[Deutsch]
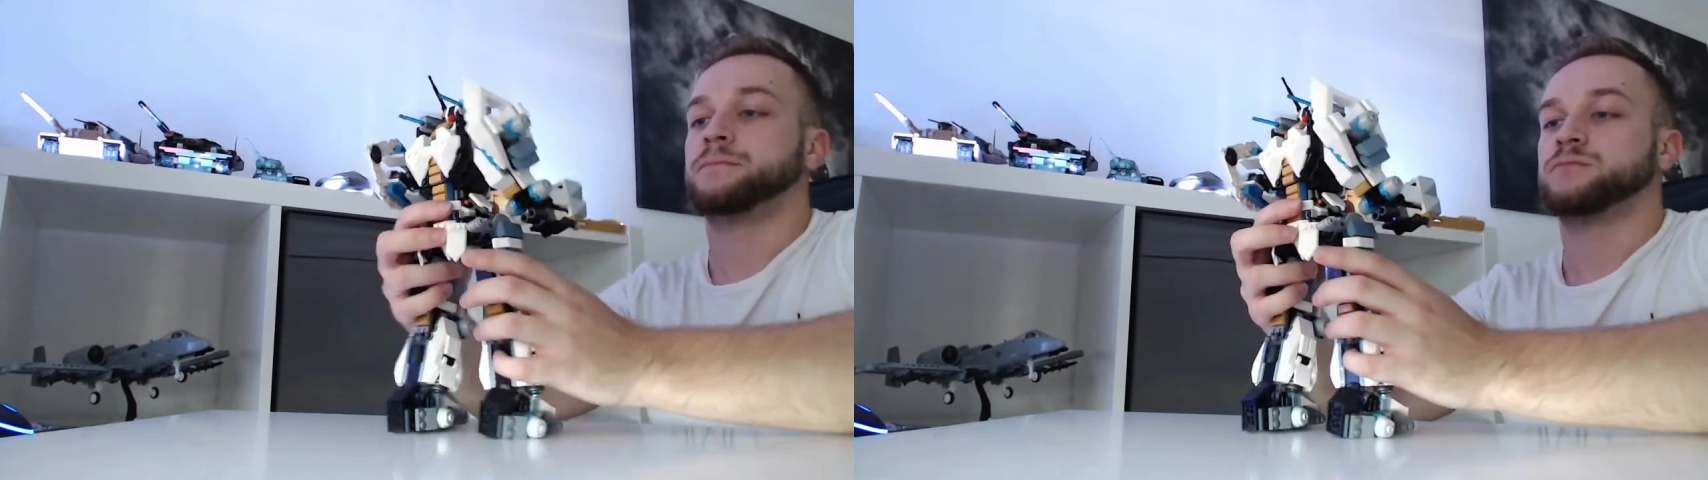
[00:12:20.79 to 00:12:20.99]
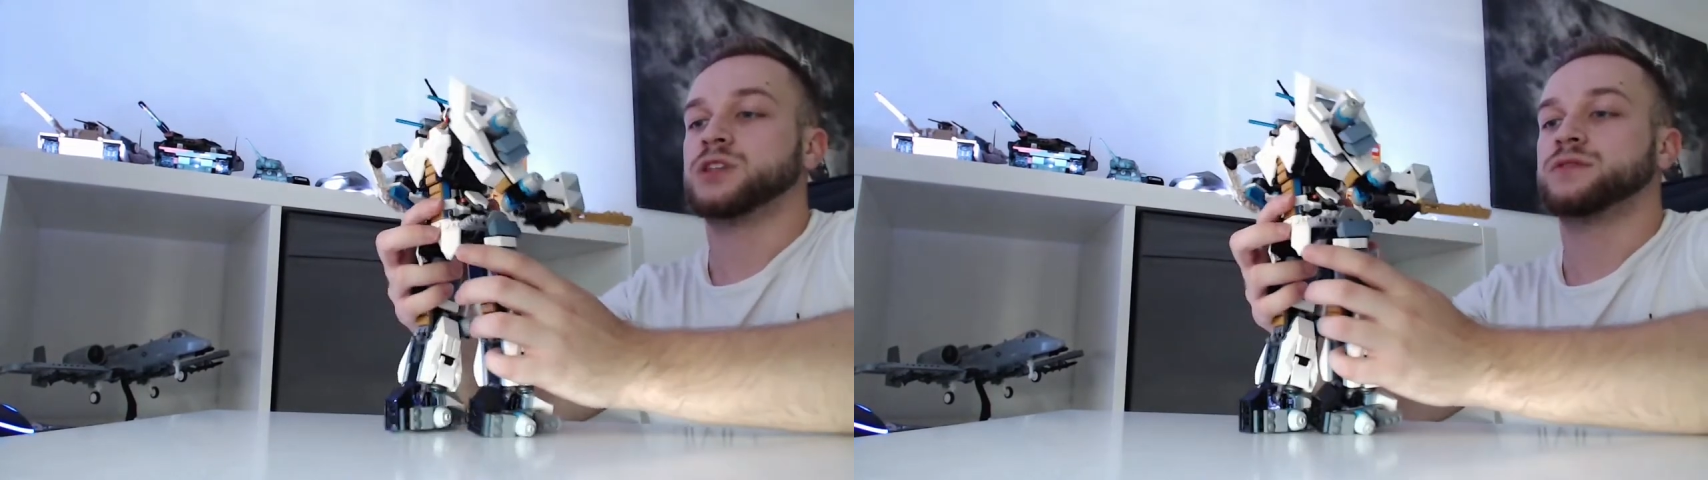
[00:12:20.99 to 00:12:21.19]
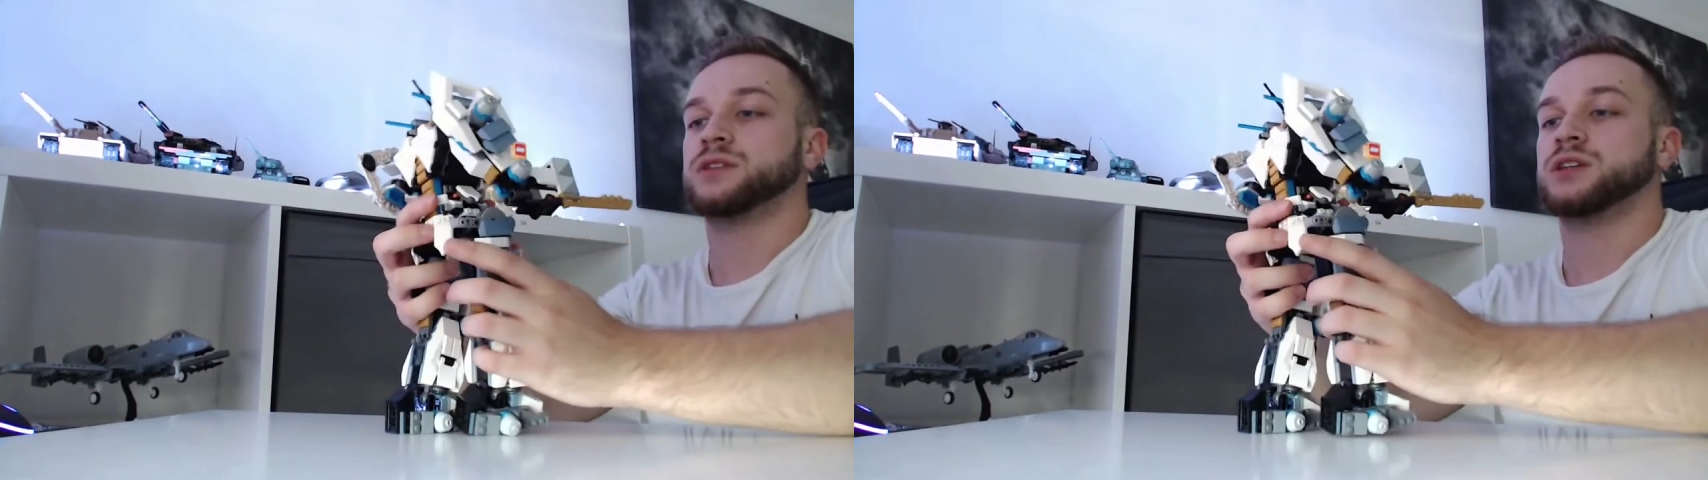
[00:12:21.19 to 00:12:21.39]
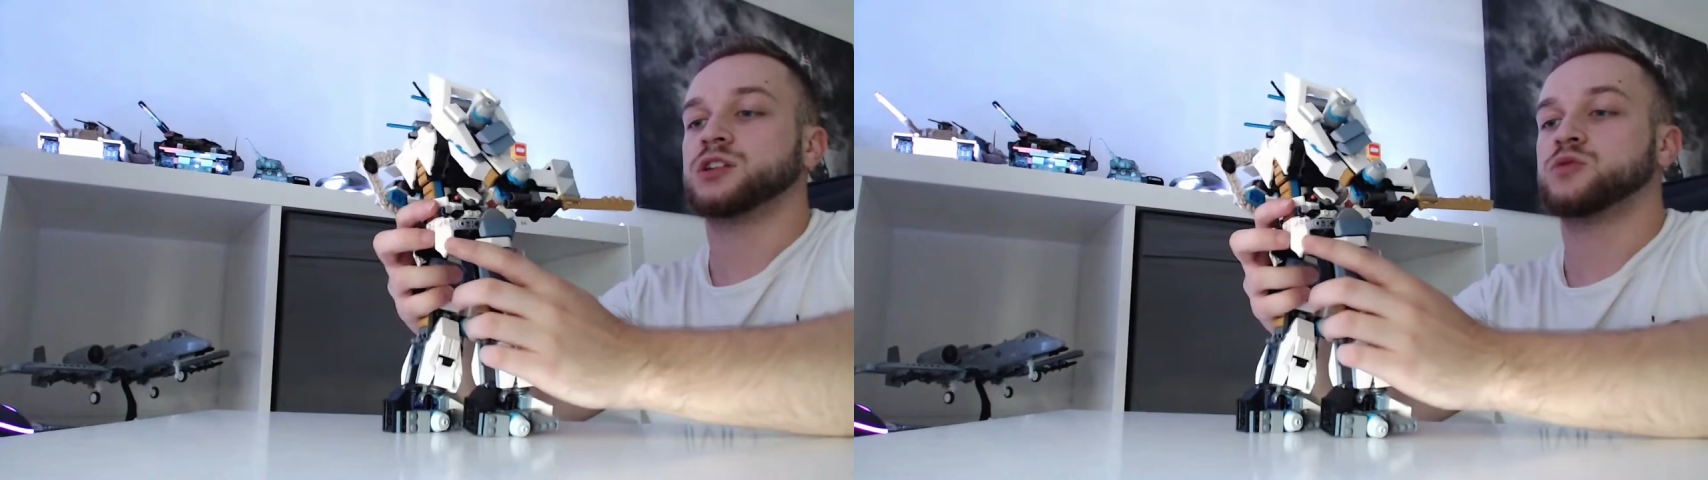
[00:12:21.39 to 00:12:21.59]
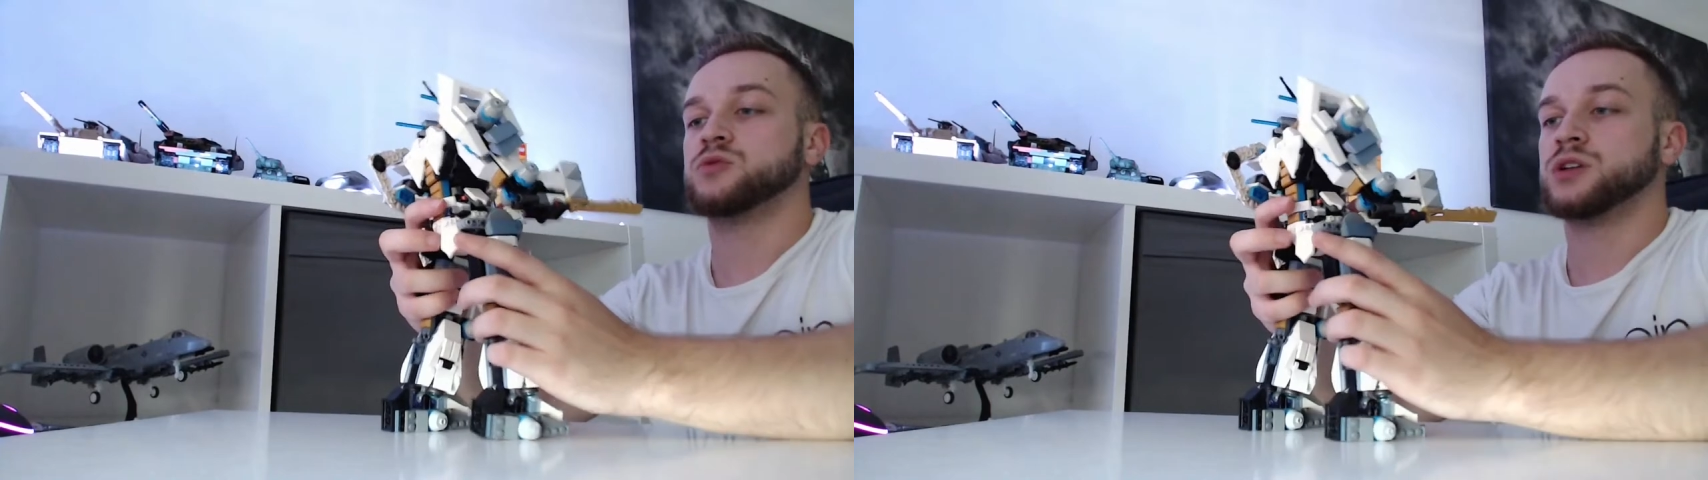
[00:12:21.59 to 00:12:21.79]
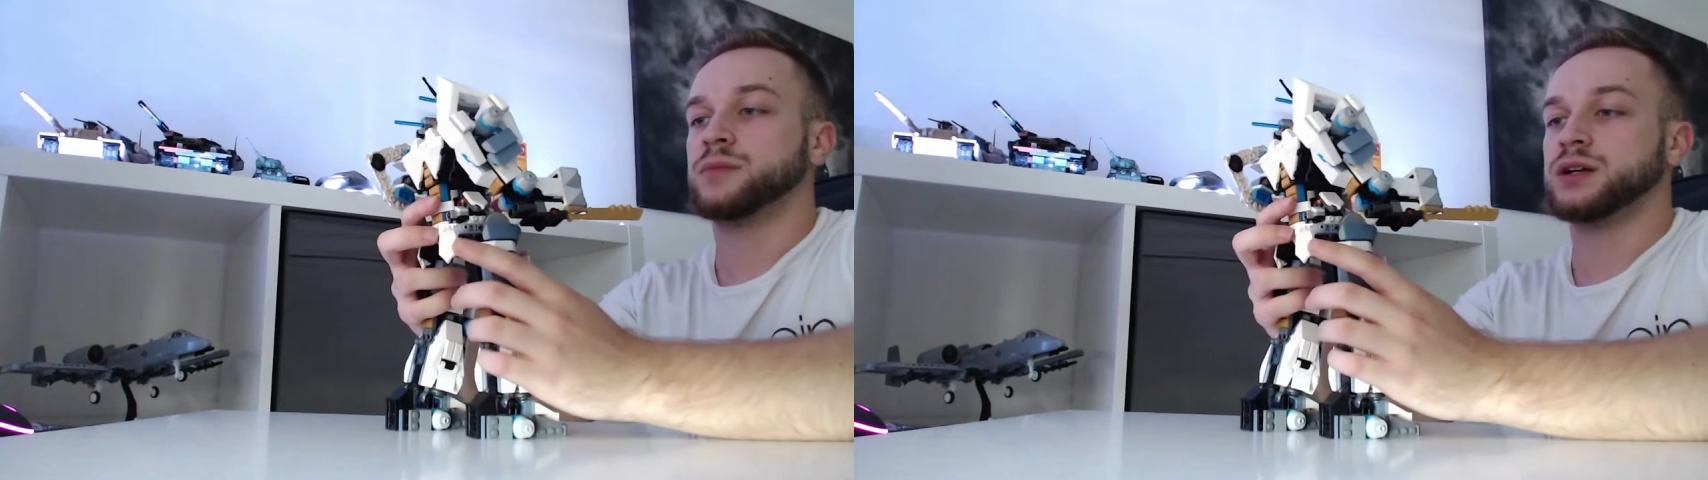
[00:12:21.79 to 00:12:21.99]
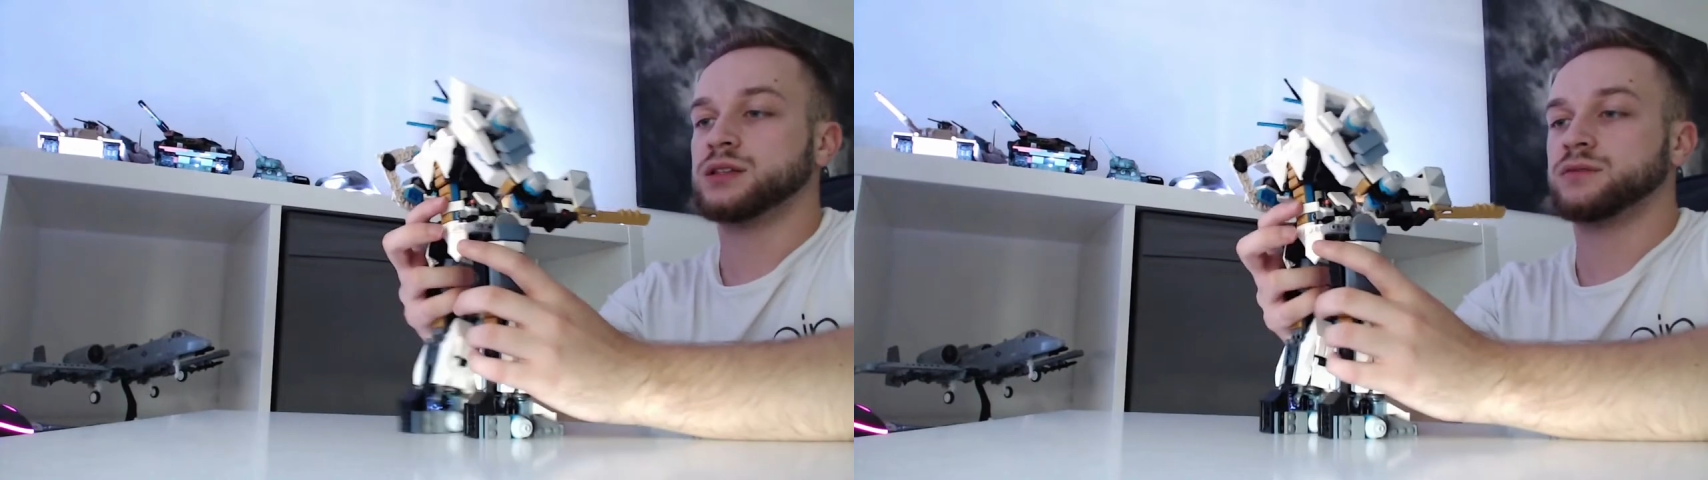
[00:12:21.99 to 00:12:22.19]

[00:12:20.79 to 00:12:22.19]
Das finde ich echt cool gemacht.